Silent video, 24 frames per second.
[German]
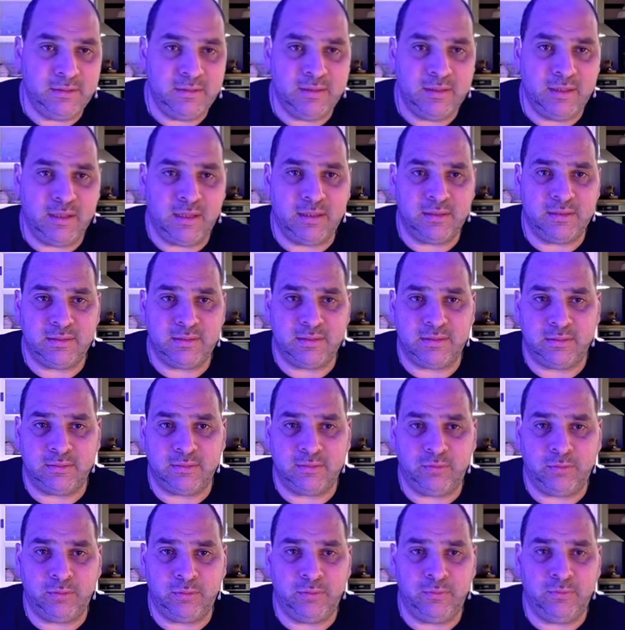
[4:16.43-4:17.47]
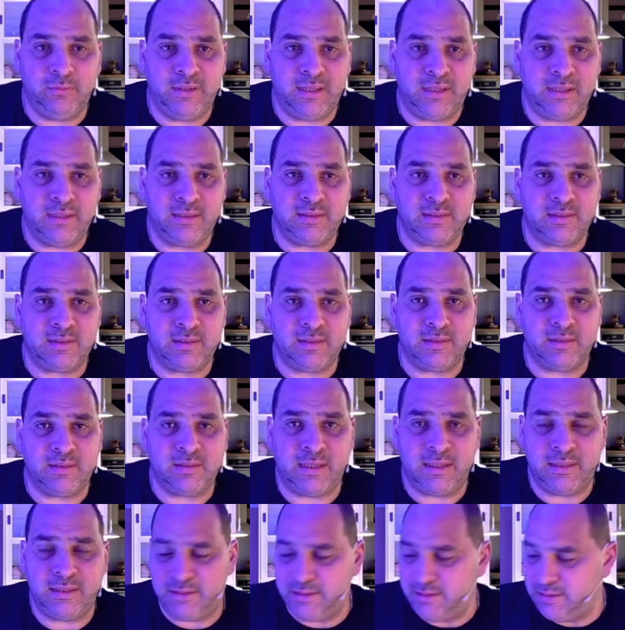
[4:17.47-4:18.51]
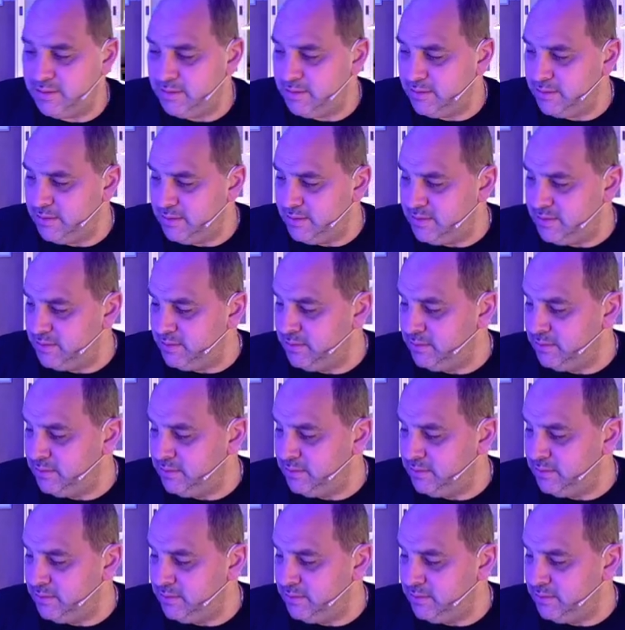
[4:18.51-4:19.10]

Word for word: Sie hat von werksseitig her jetzt